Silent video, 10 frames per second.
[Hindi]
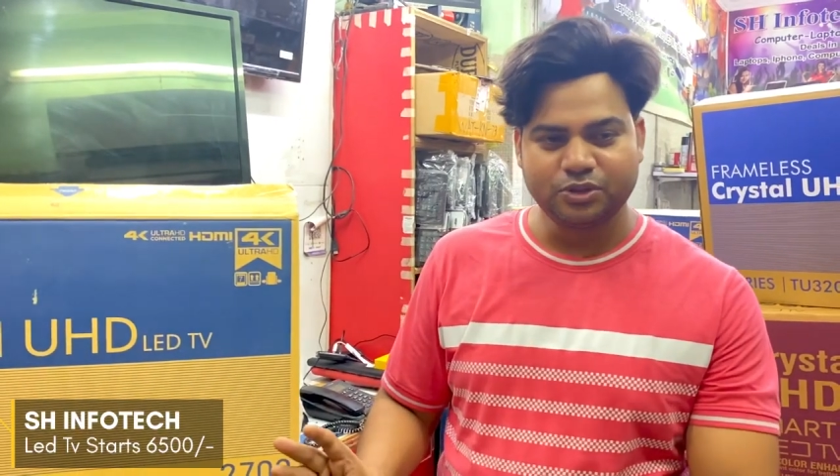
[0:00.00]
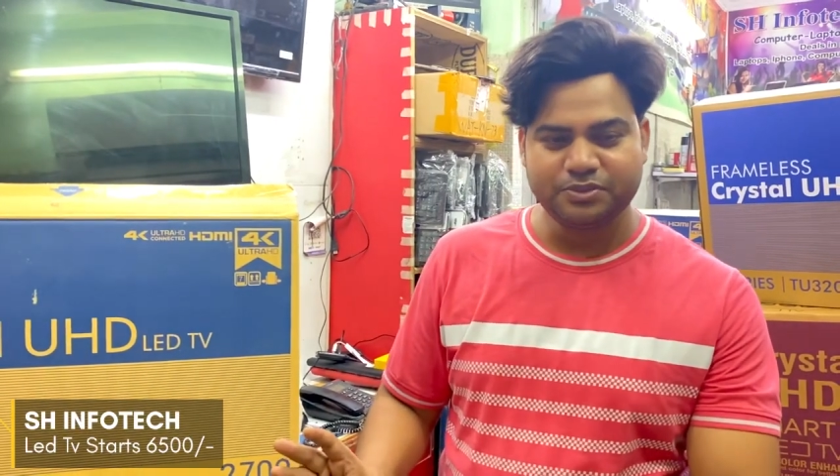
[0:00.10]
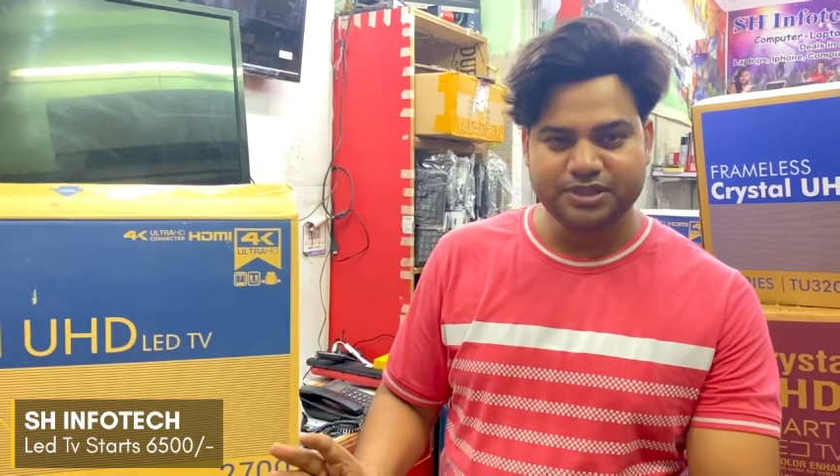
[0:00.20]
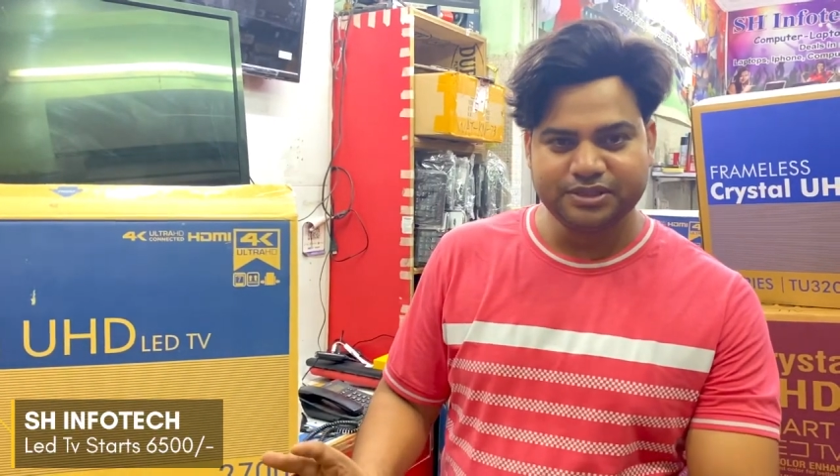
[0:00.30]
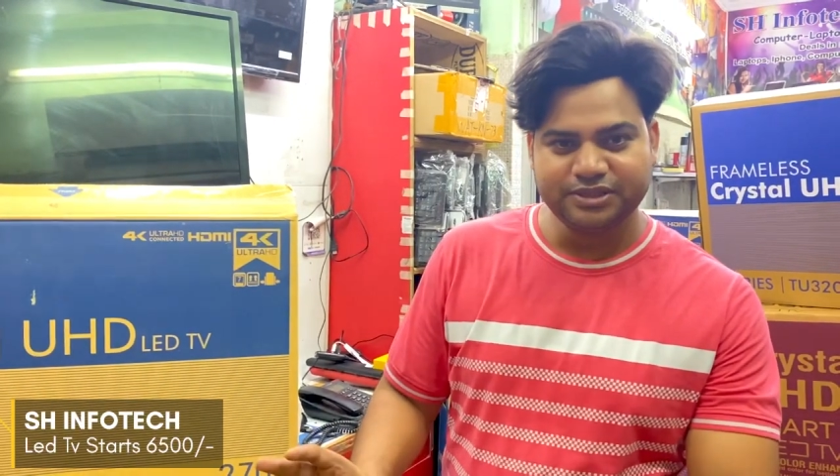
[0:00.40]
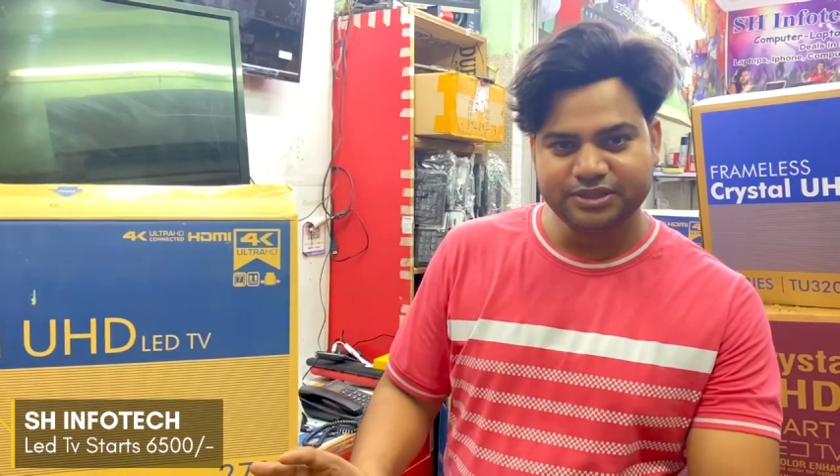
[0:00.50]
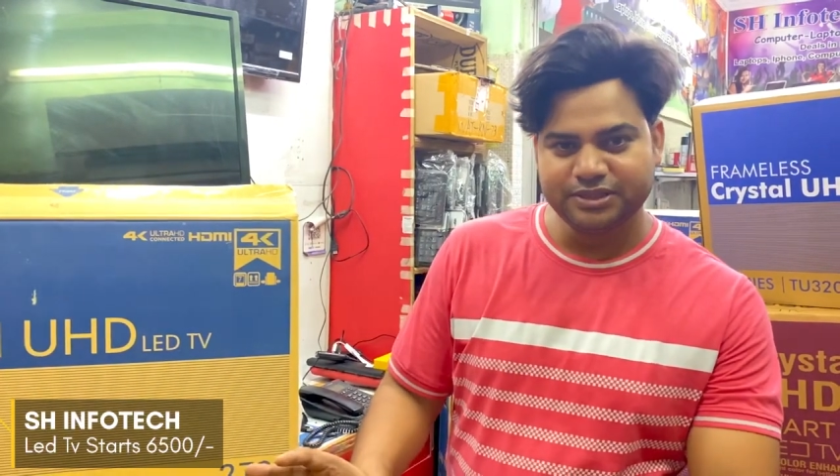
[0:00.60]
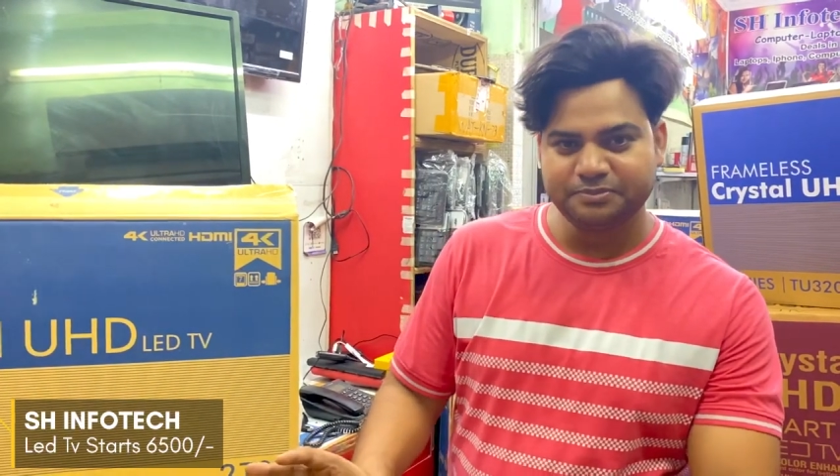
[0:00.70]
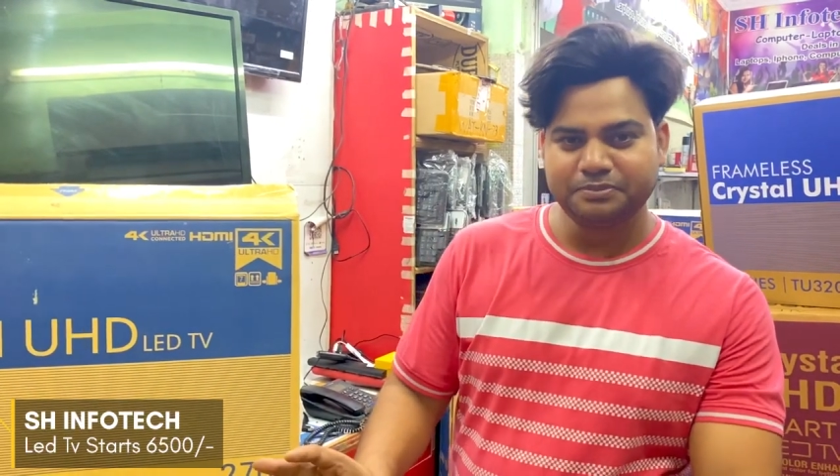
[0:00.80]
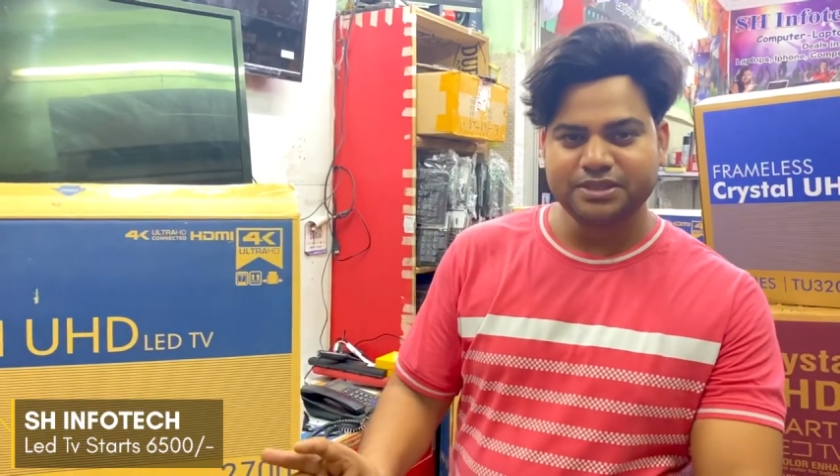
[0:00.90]
24 इंची
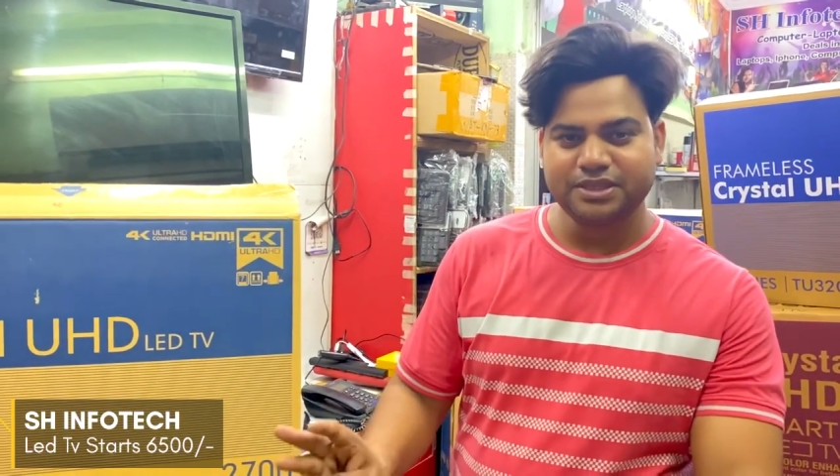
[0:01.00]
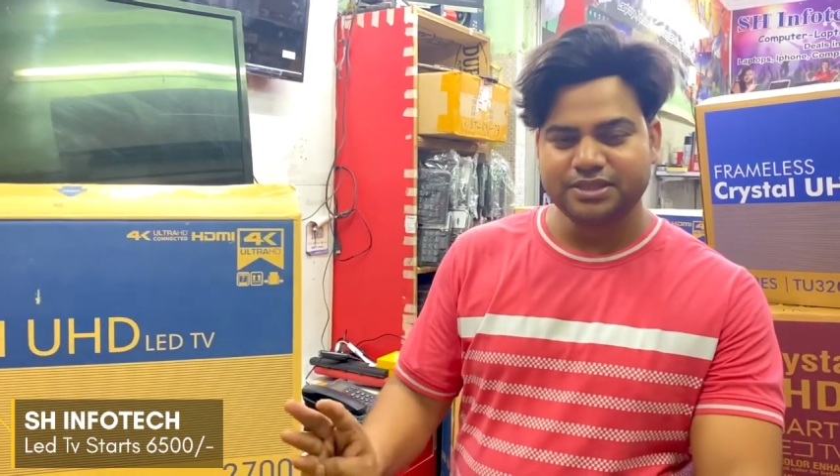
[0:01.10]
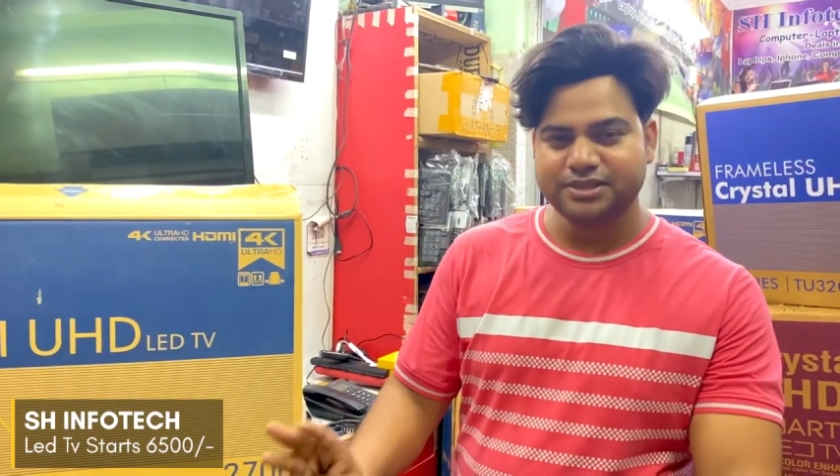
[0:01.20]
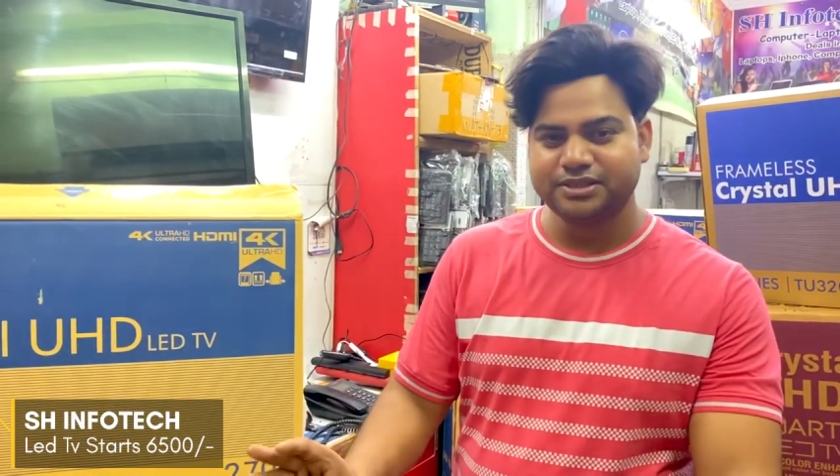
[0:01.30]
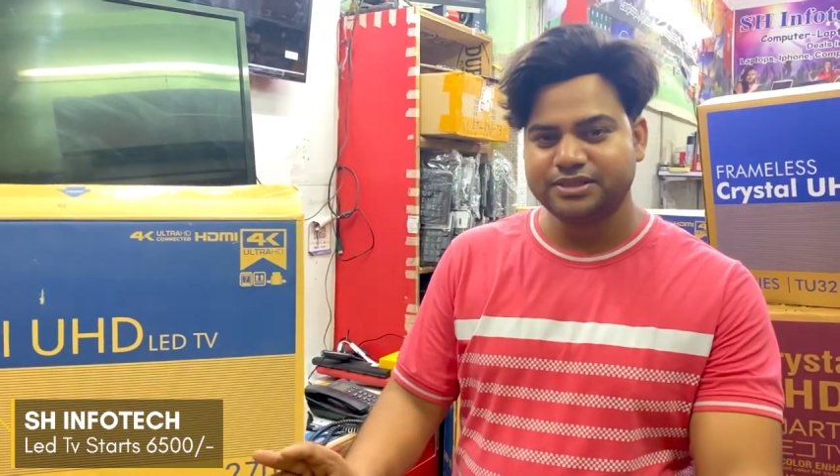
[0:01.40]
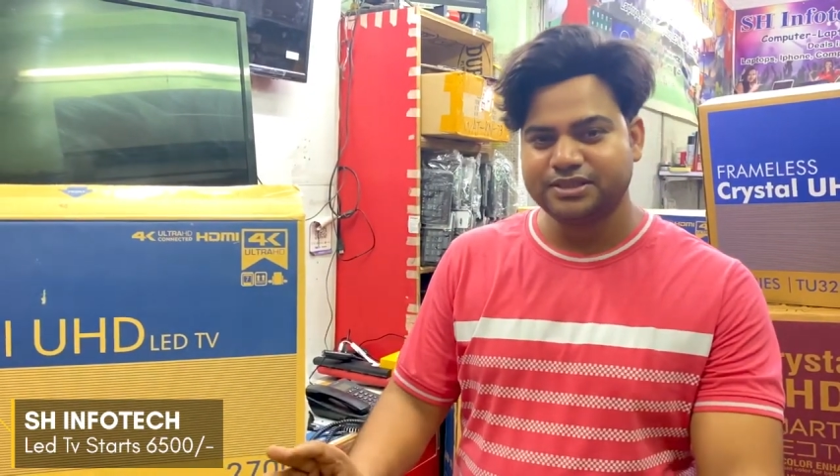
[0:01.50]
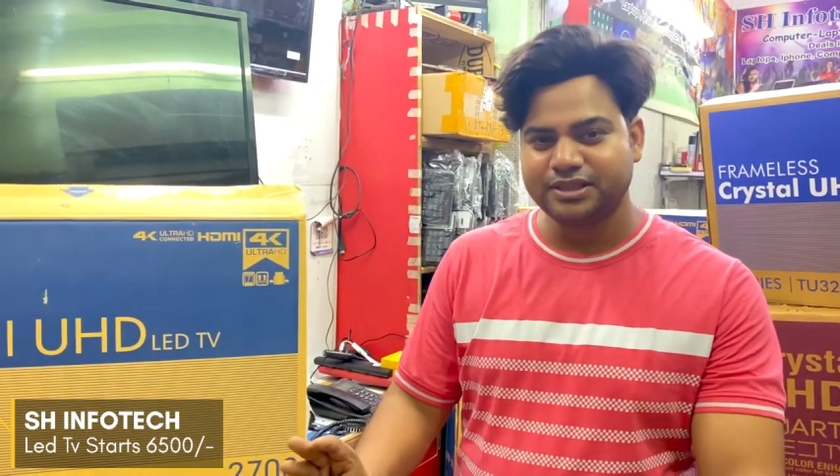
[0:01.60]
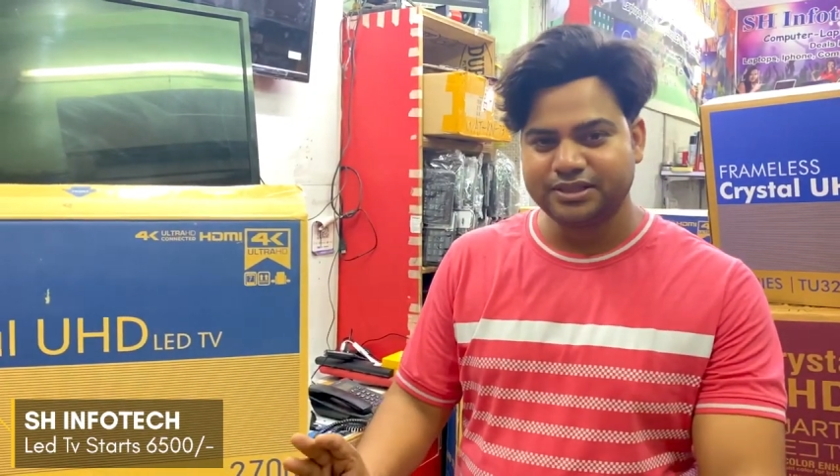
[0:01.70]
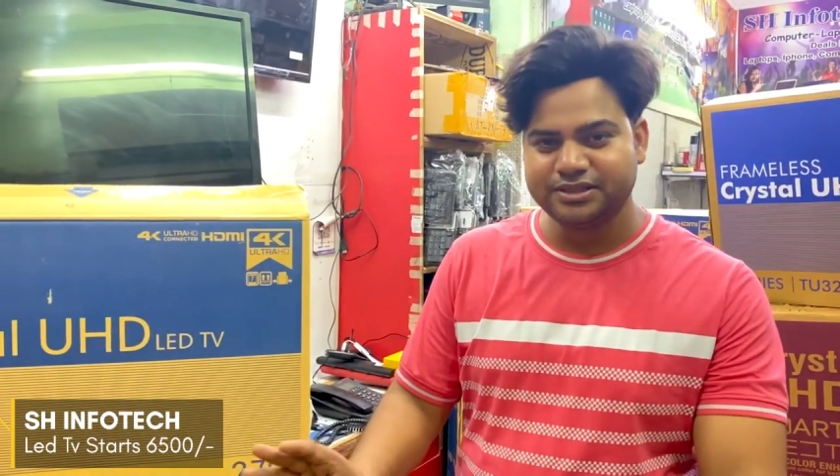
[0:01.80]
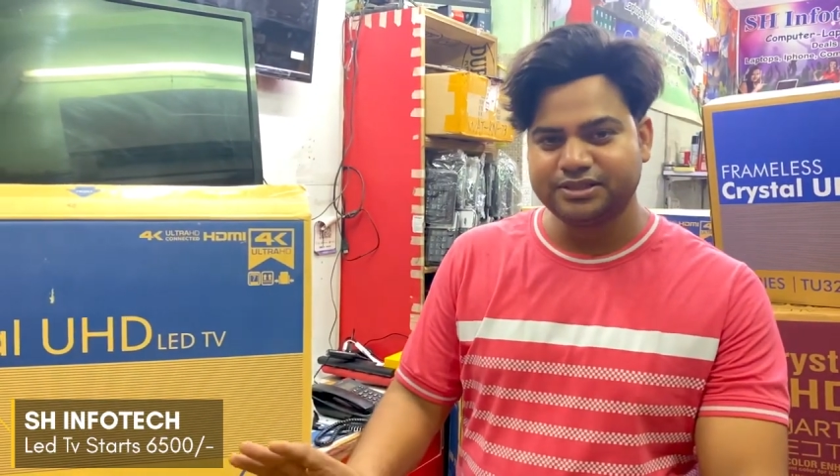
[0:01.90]
से 50 इंची
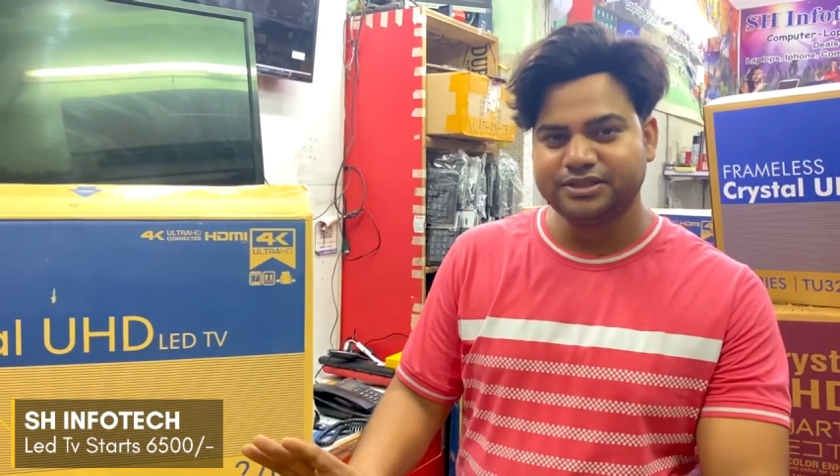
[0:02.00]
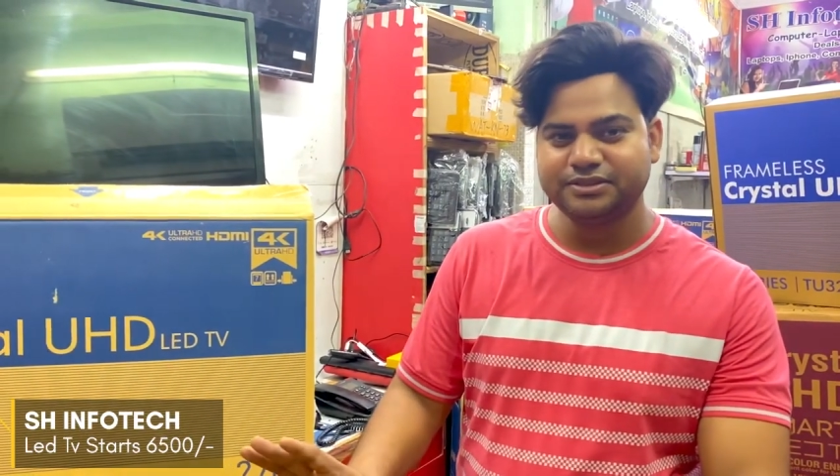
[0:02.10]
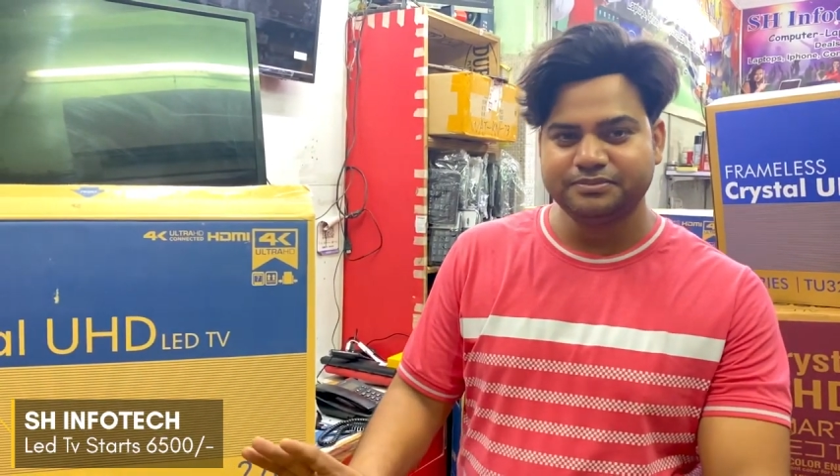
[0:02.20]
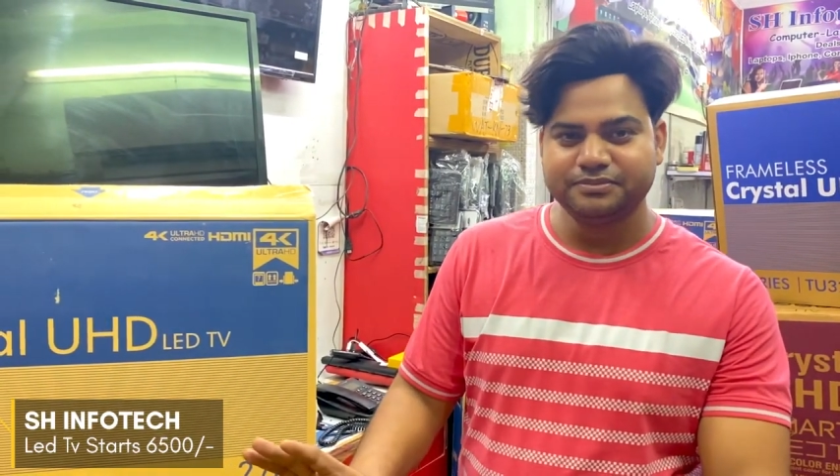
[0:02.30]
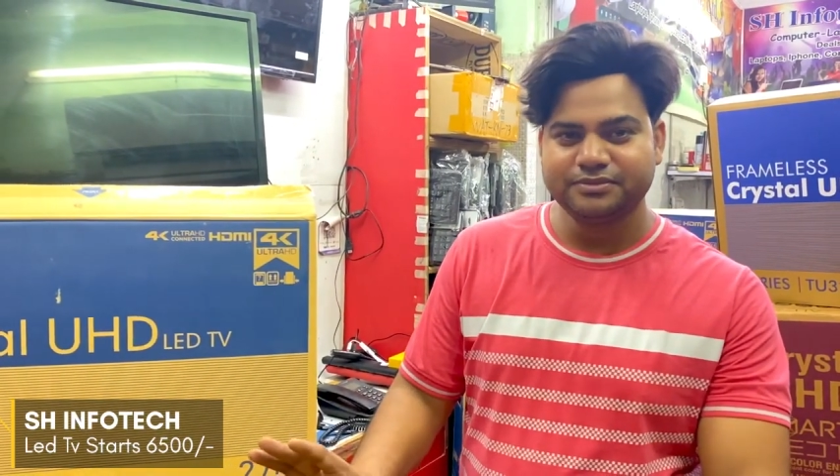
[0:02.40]
60 इंची